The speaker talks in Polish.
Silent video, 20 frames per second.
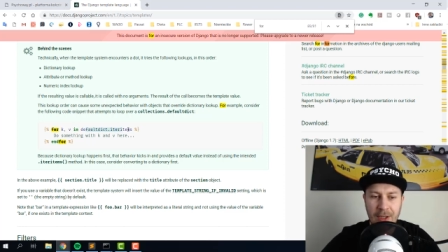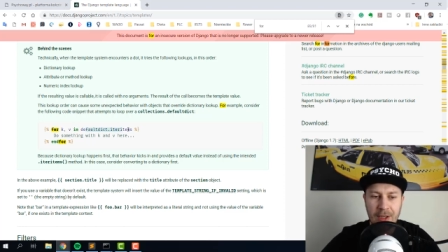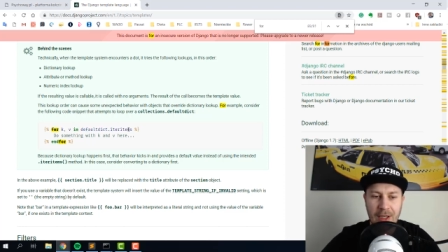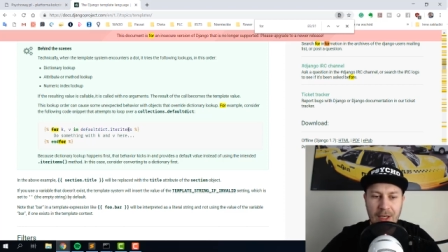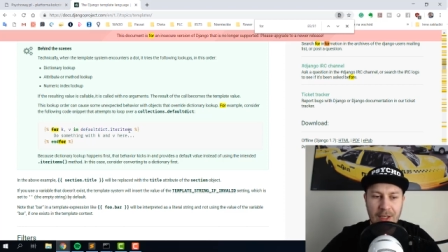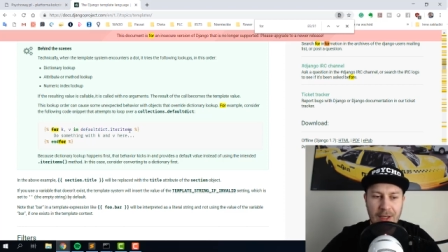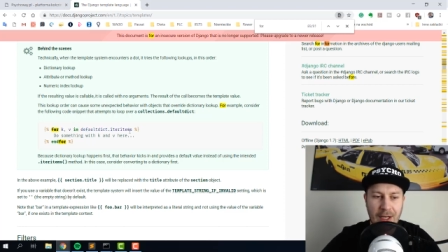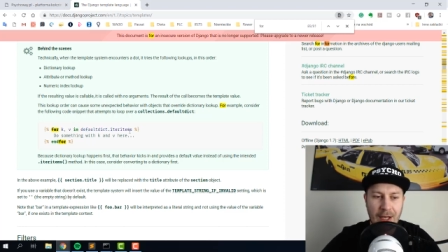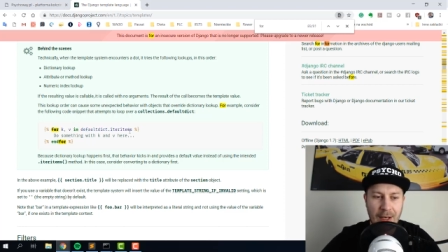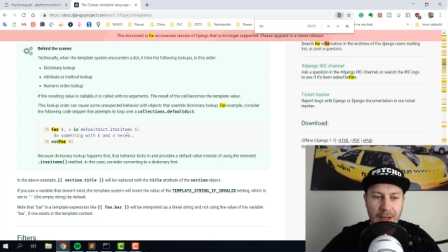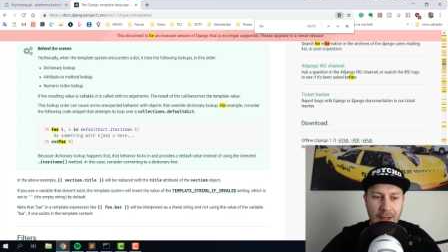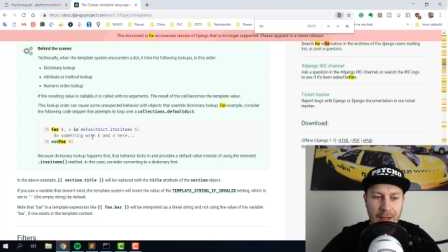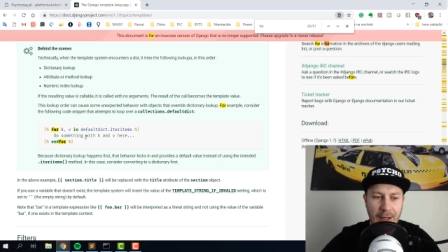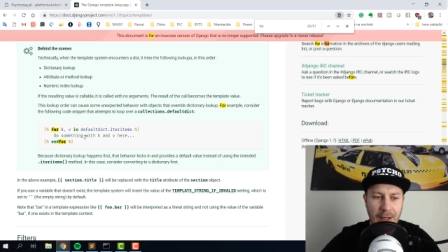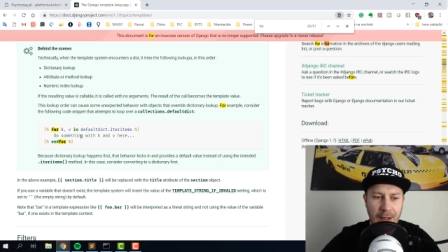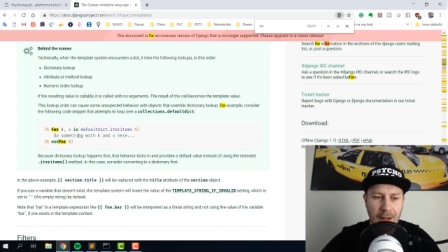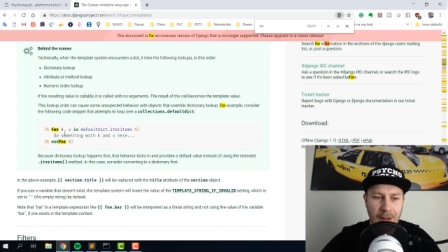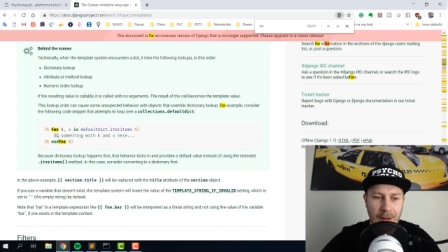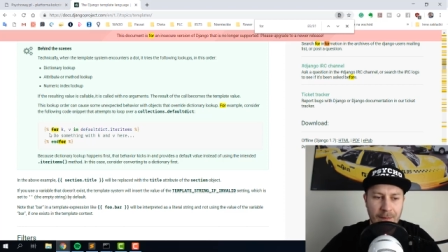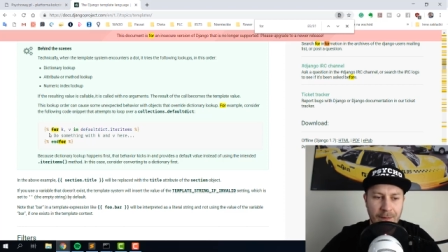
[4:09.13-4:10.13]
i tak
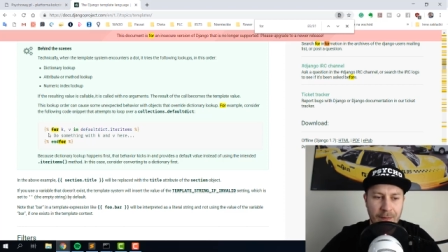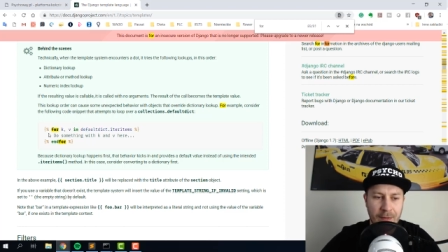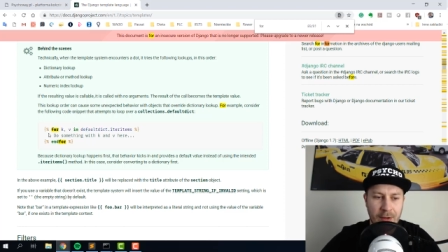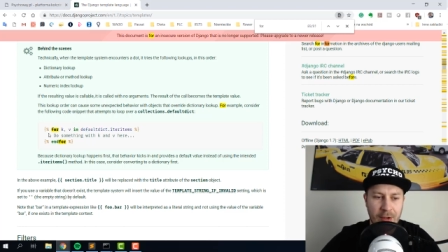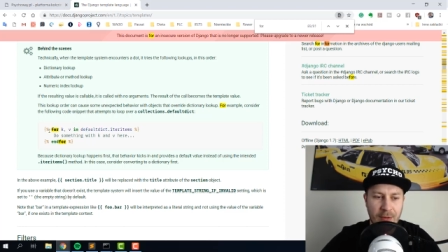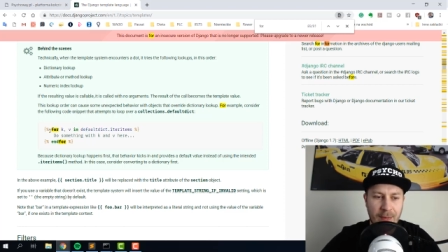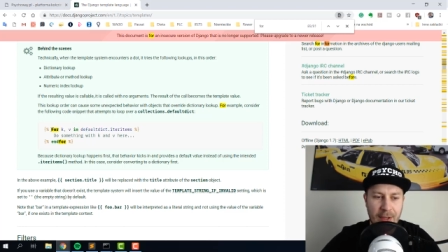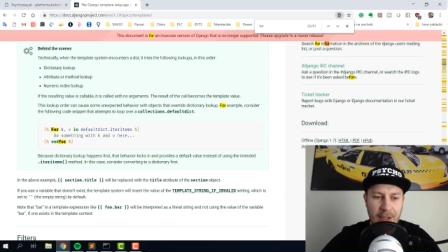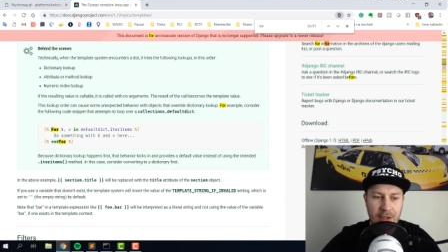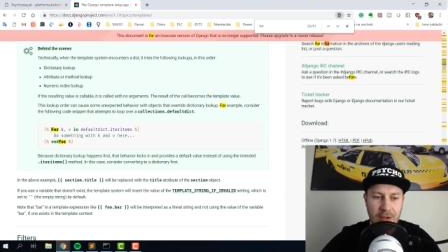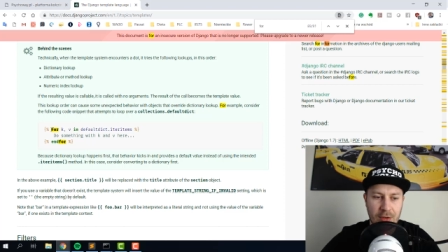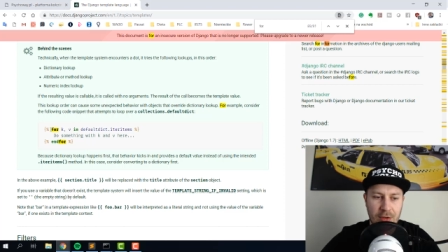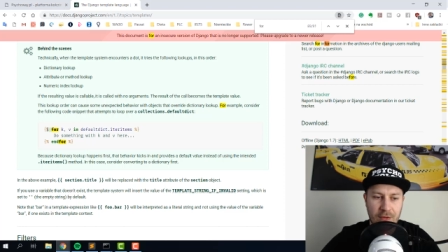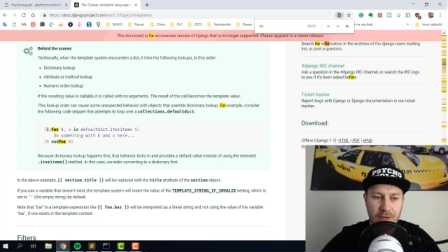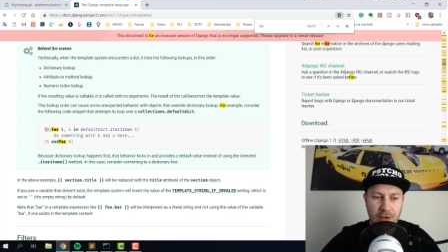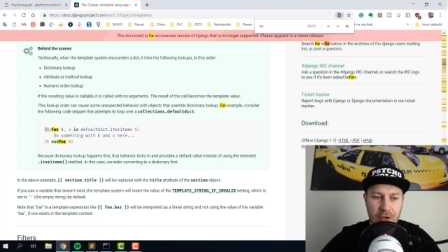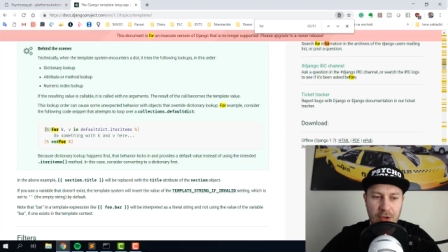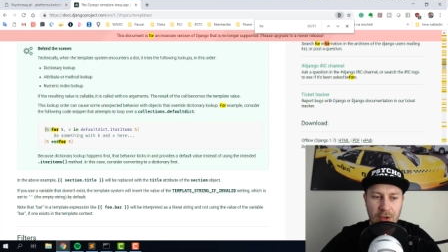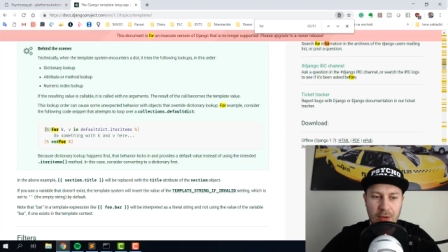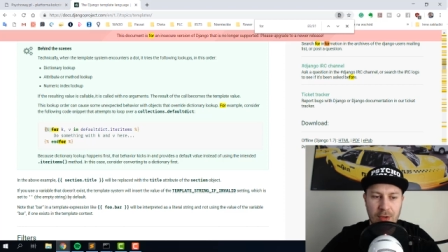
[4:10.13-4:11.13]
dalej. Zobaczcie,
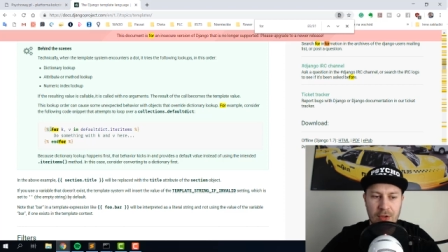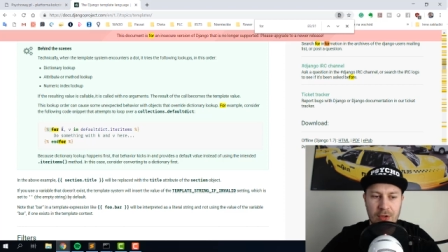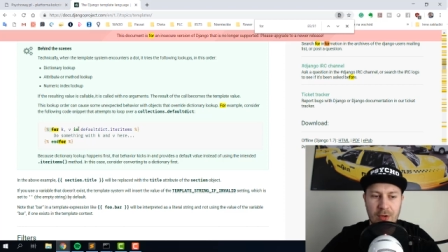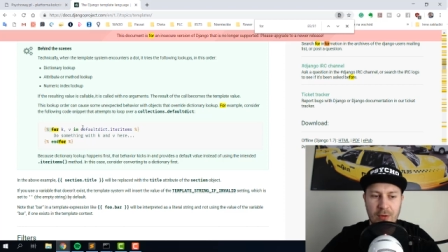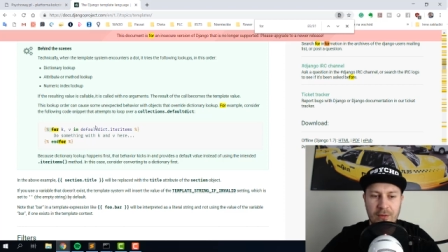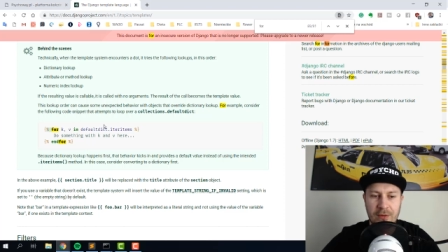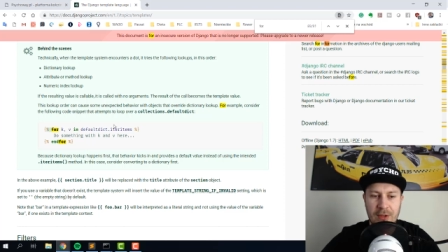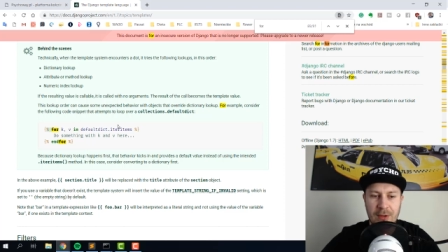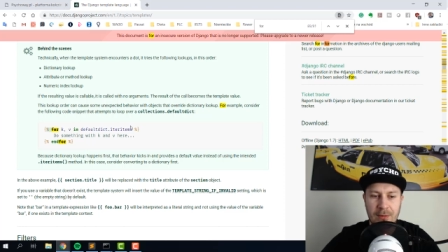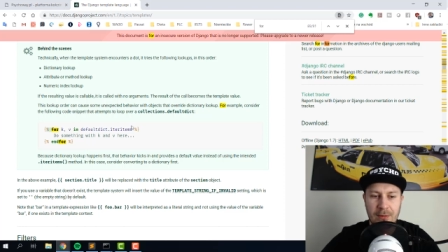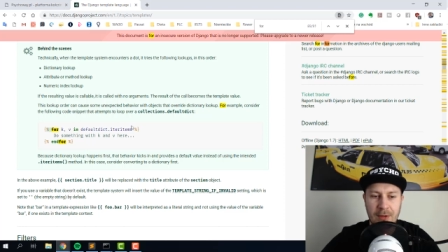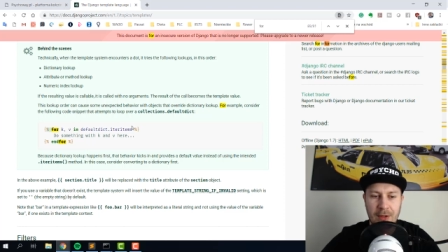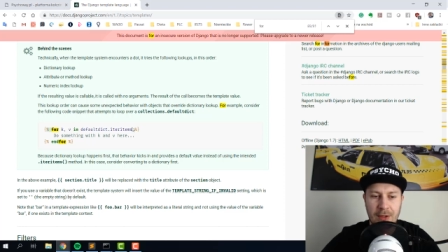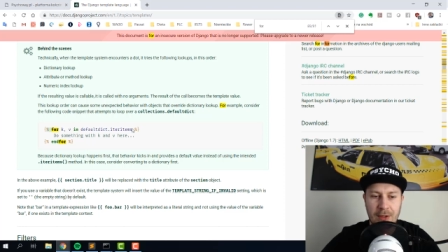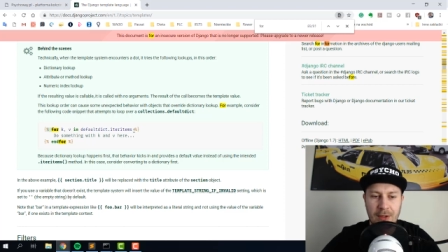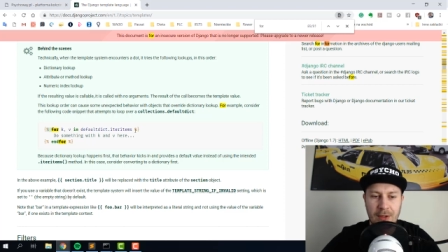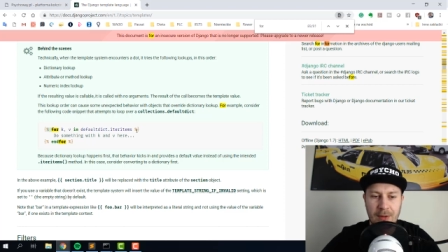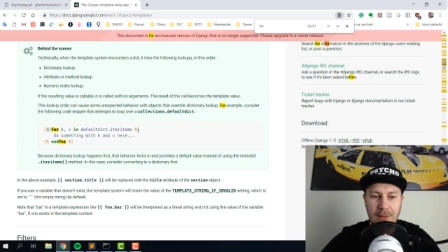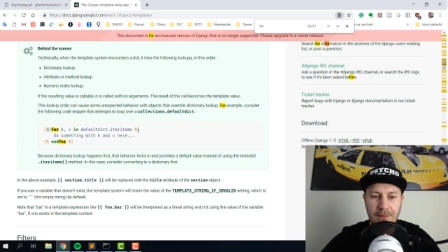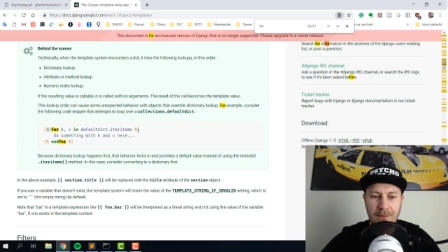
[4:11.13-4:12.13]
oczywiście one są w tym,
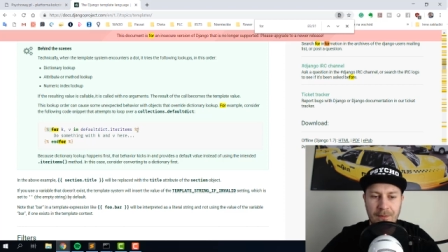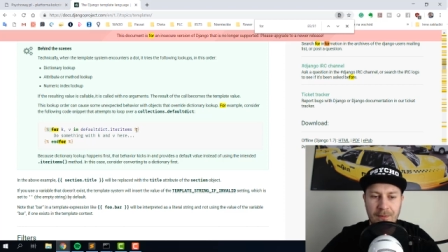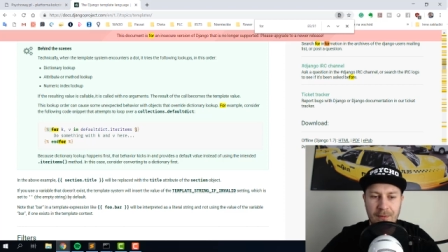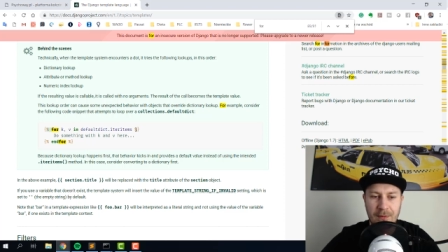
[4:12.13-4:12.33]
e,